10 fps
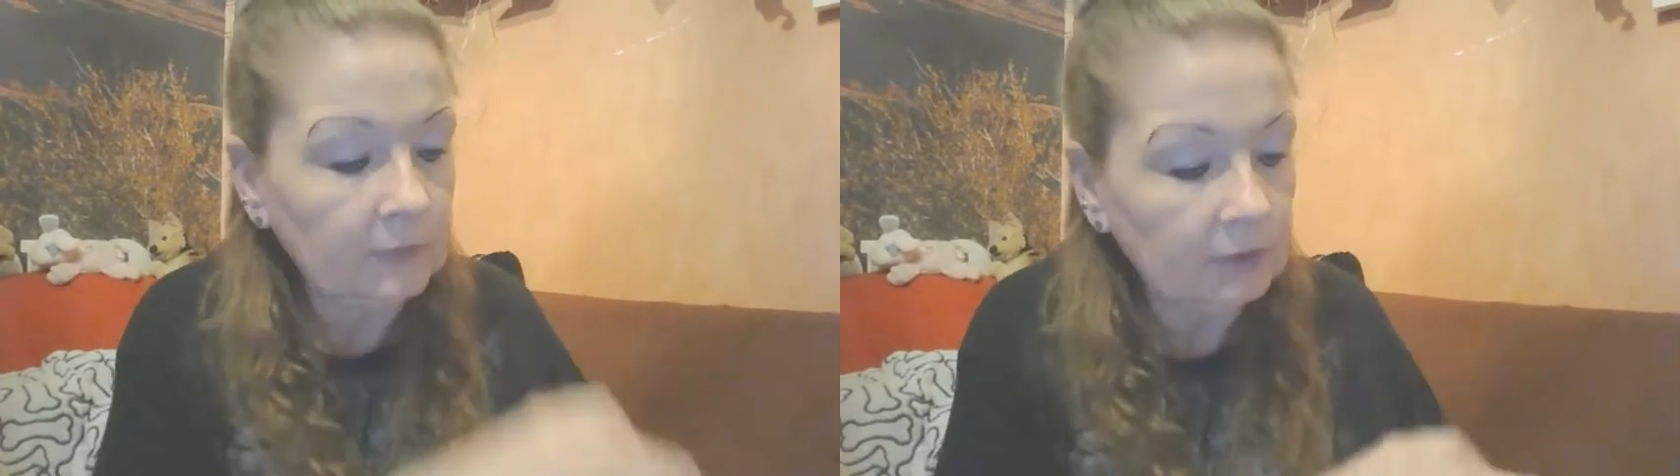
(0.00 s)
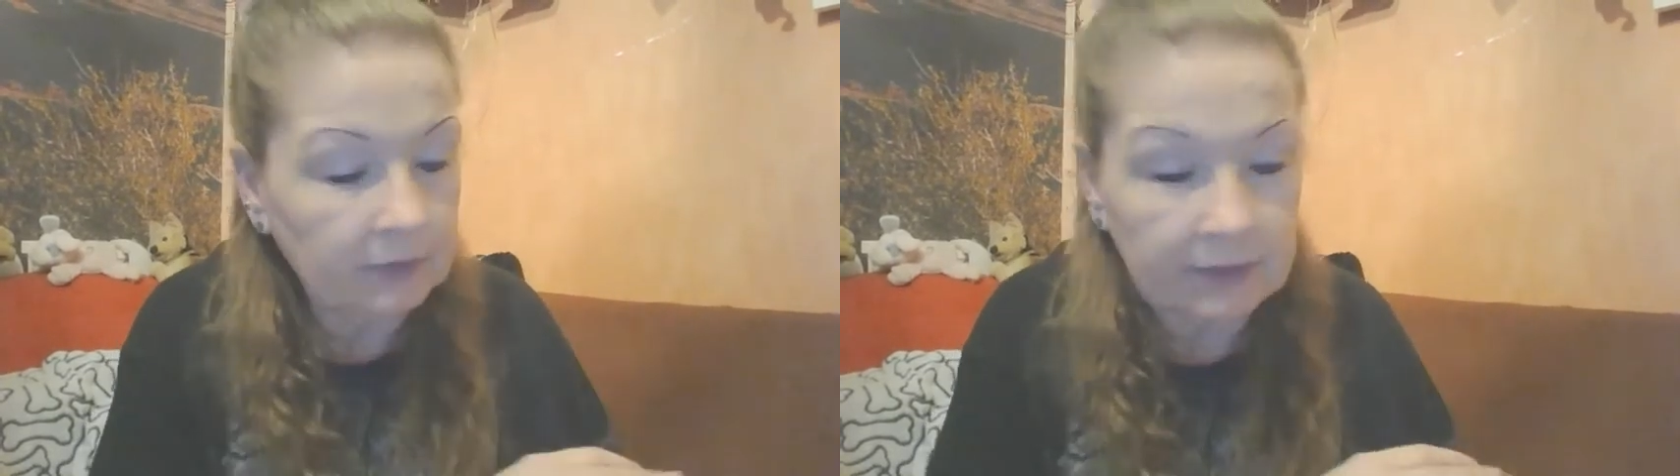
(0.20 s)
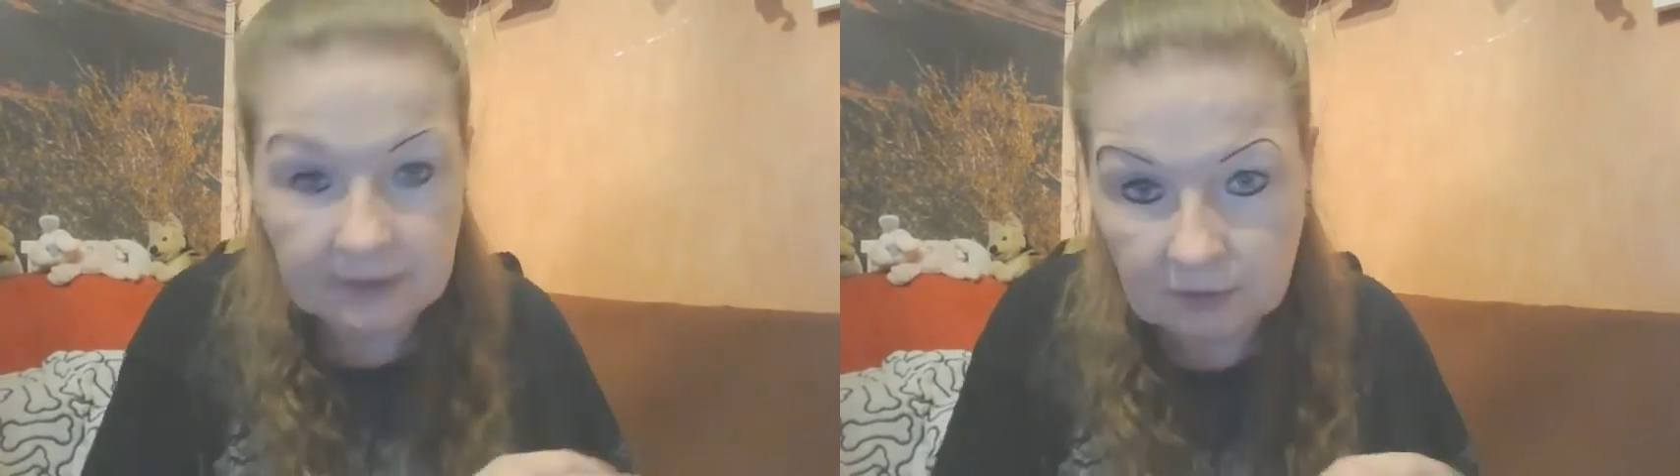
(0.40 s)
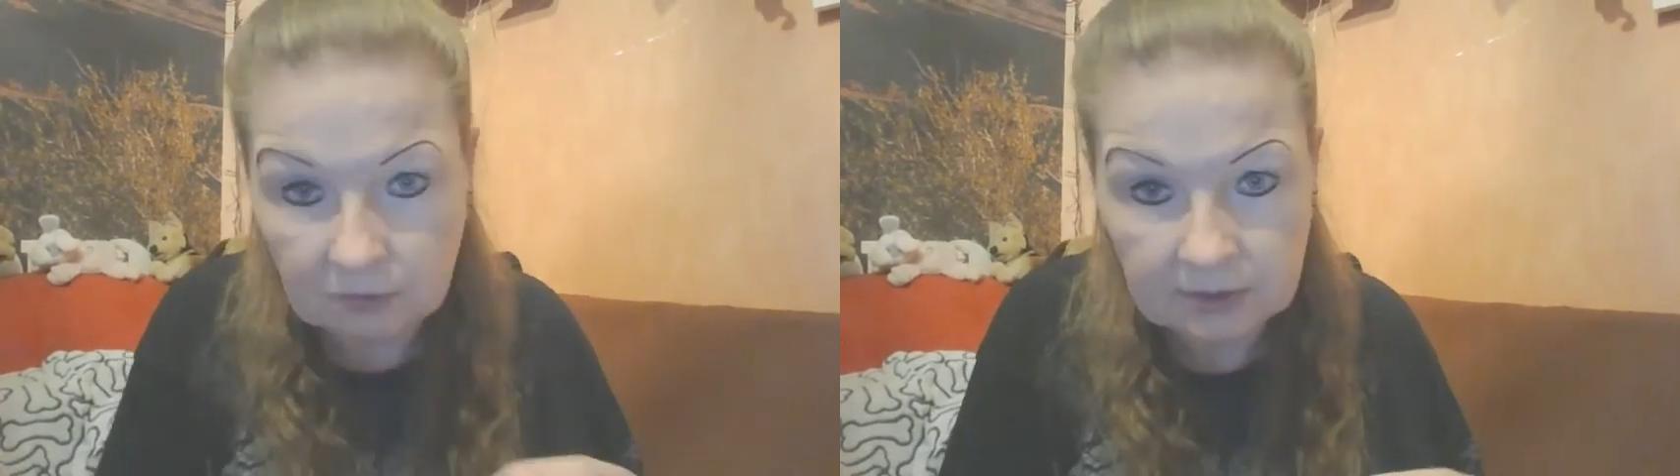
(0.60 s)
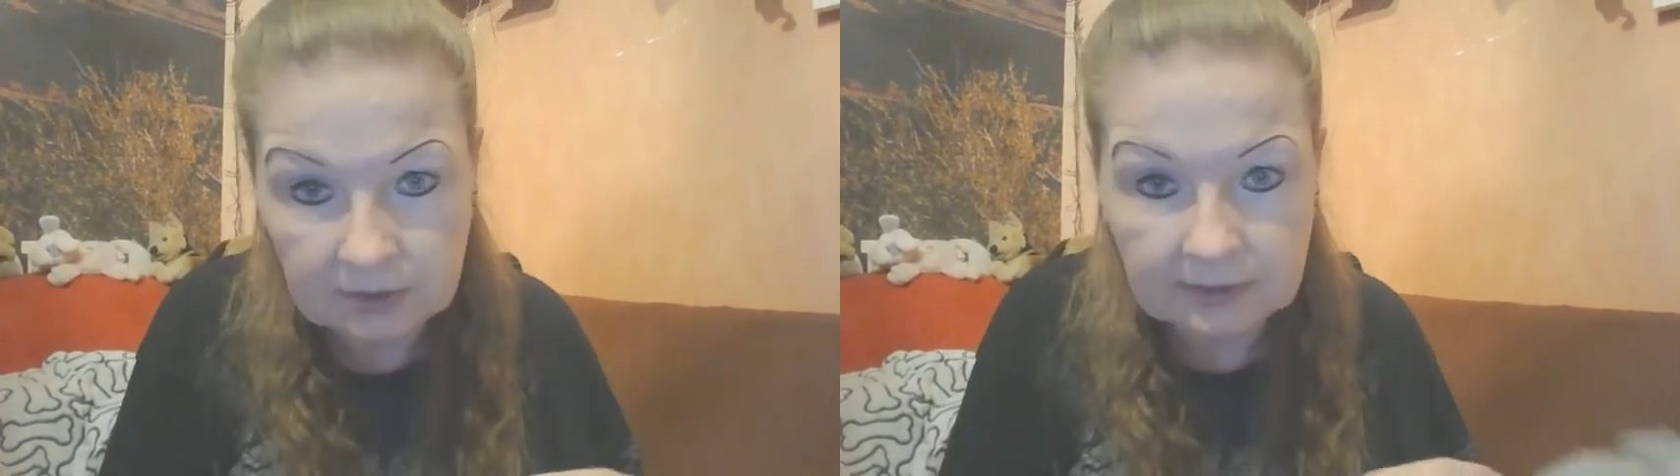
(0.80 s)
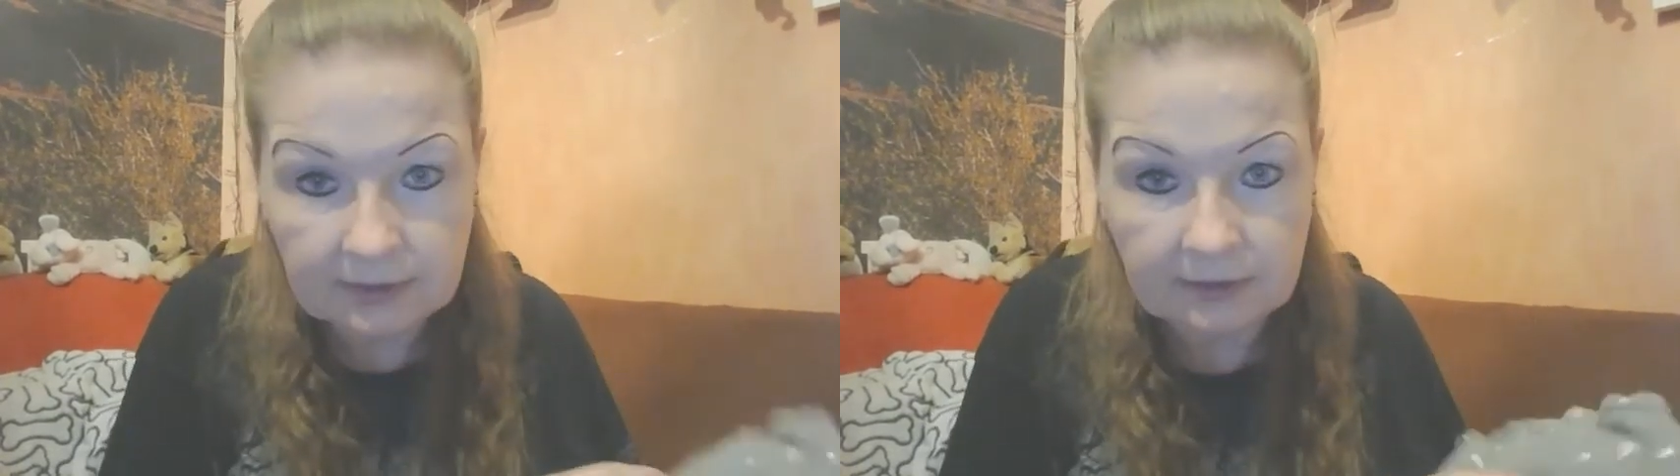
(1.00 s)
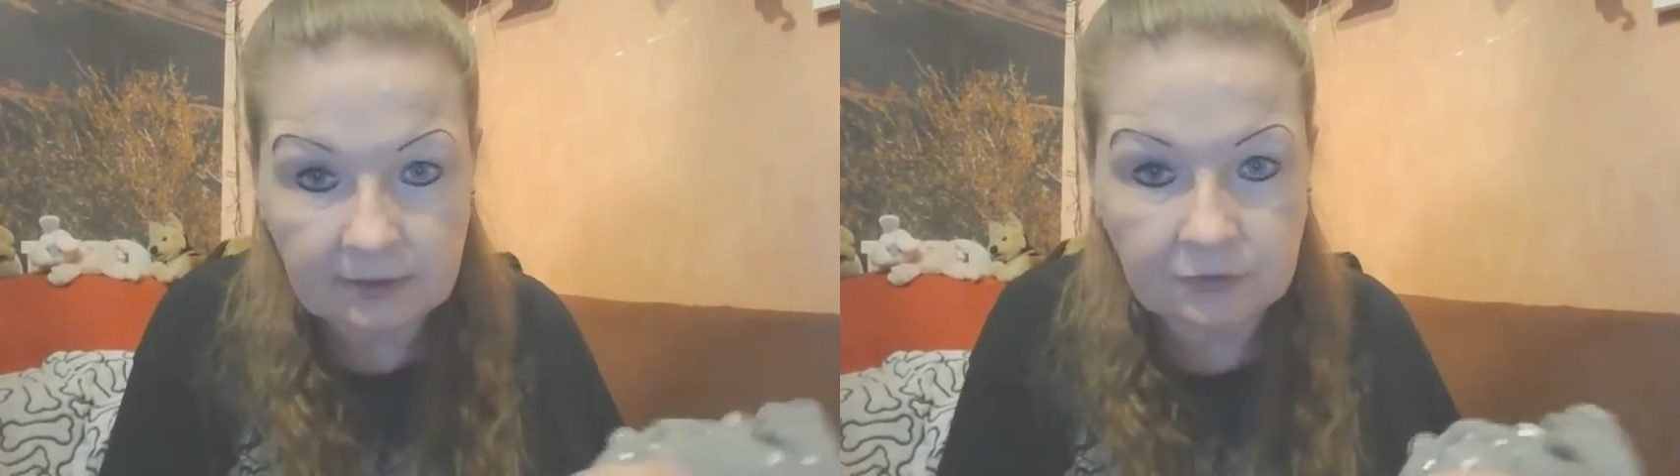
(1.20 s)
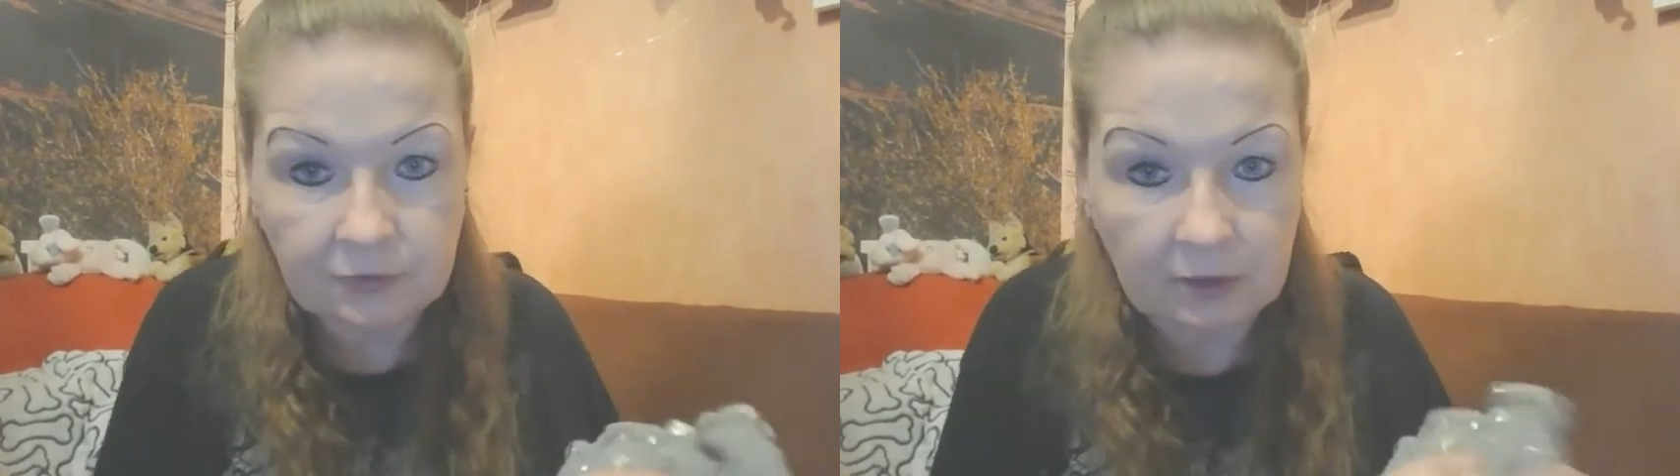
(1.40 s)
Weil jeder Hund ist ja
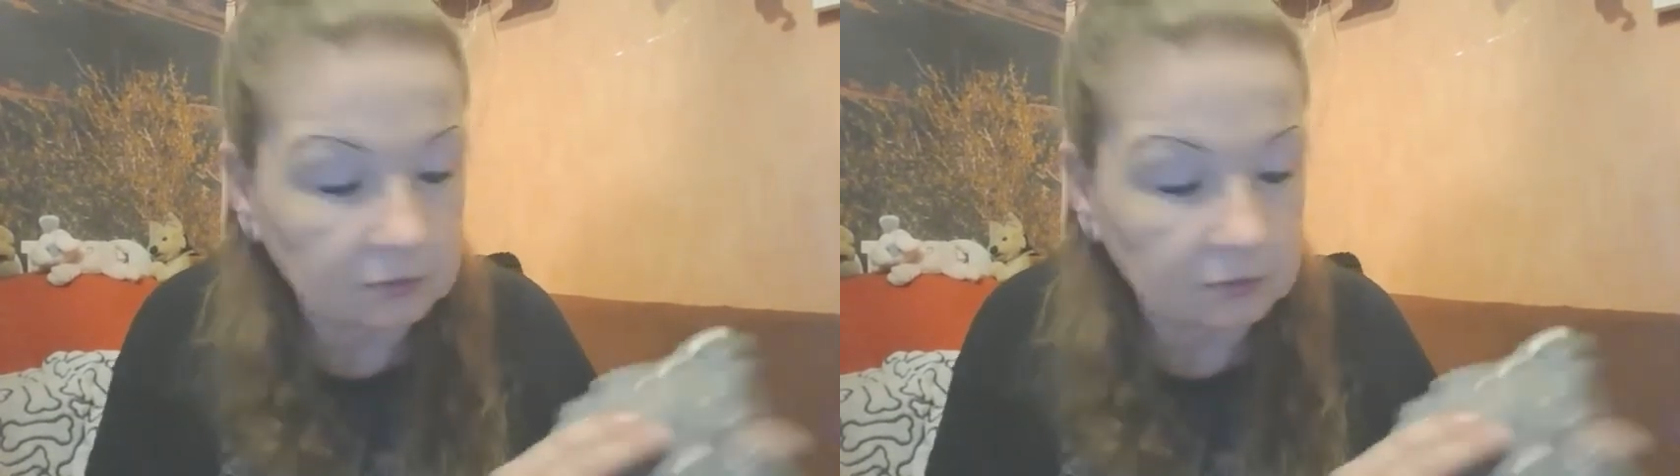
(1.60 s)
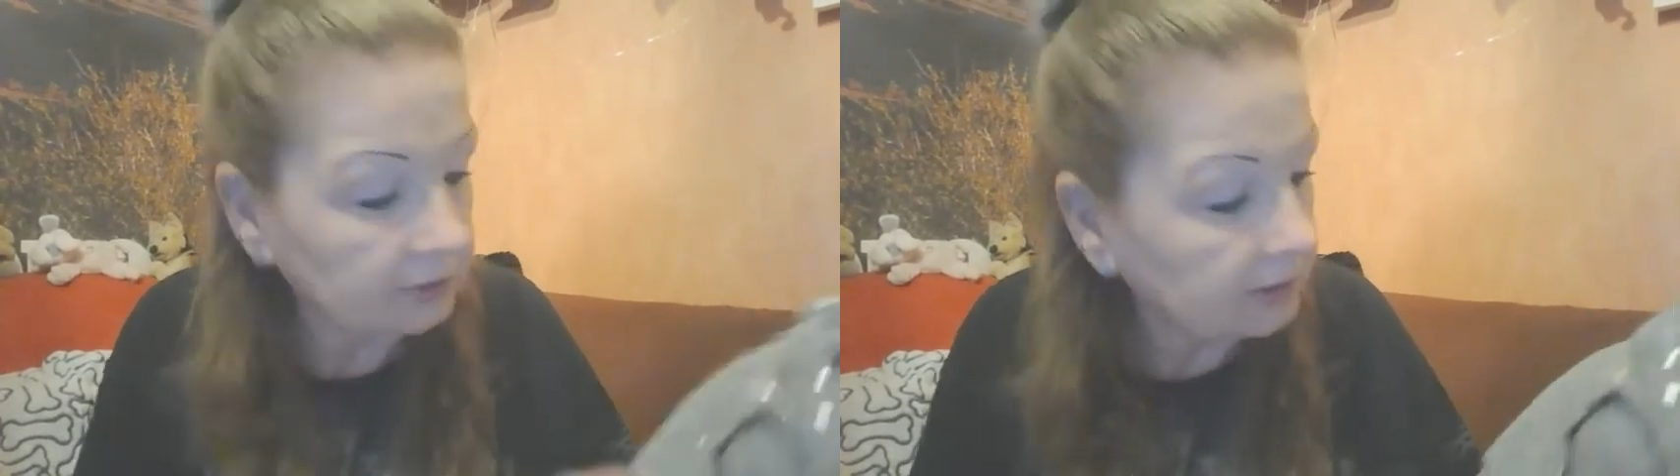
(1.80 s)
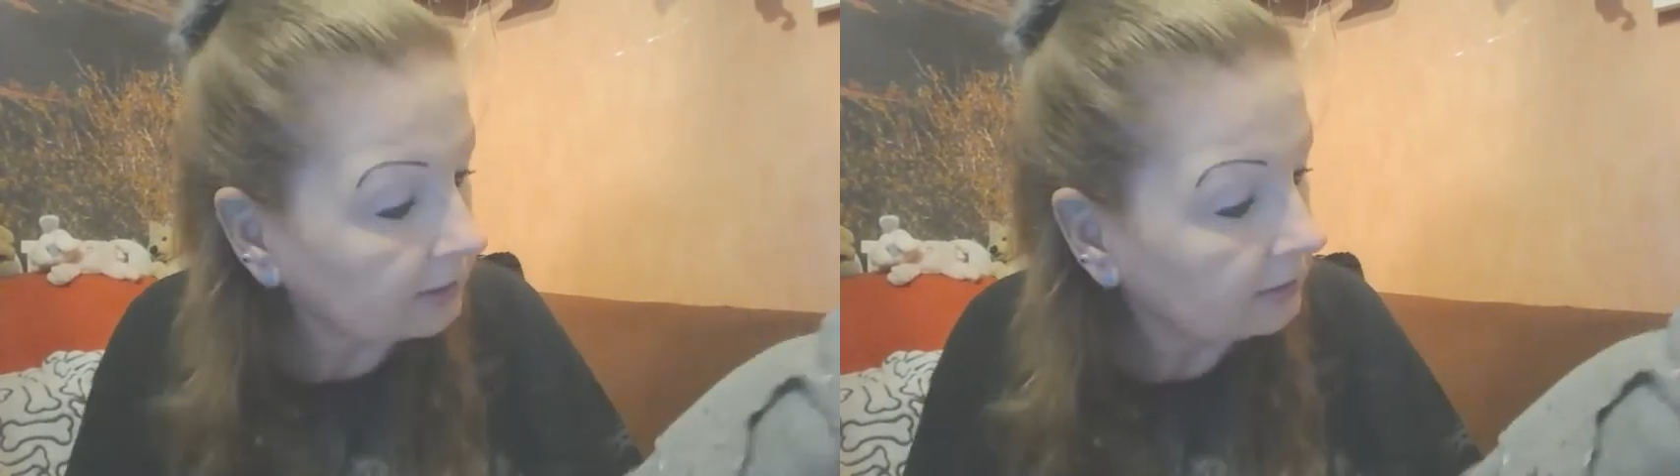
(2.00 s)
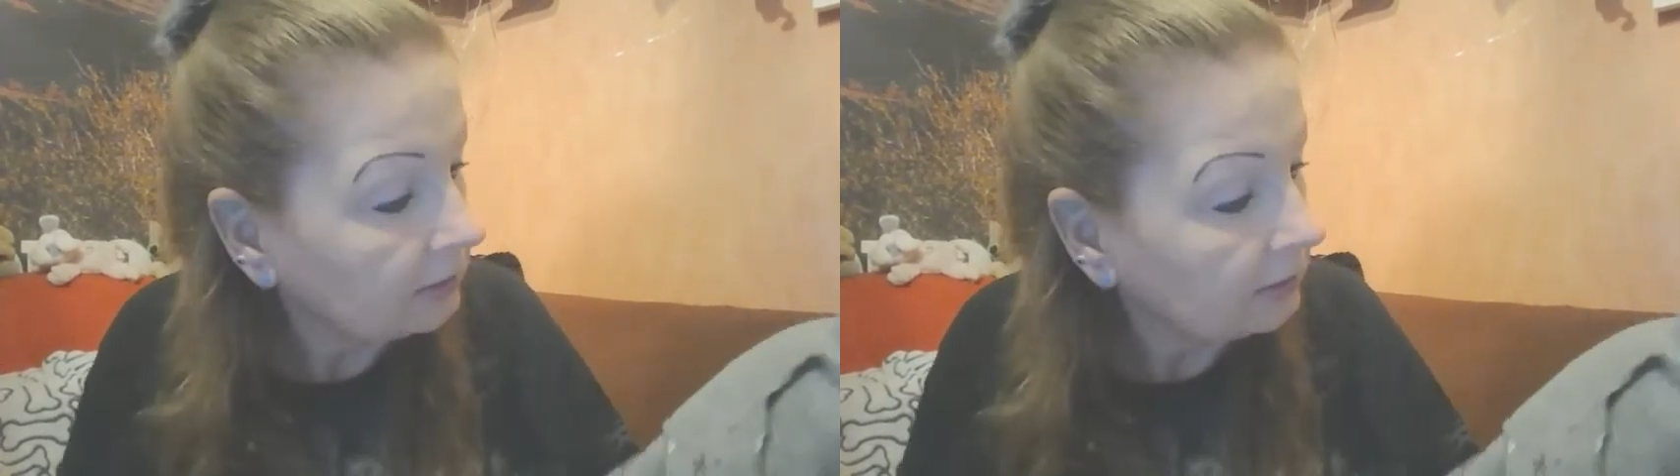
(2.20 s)
anders von der Größe her.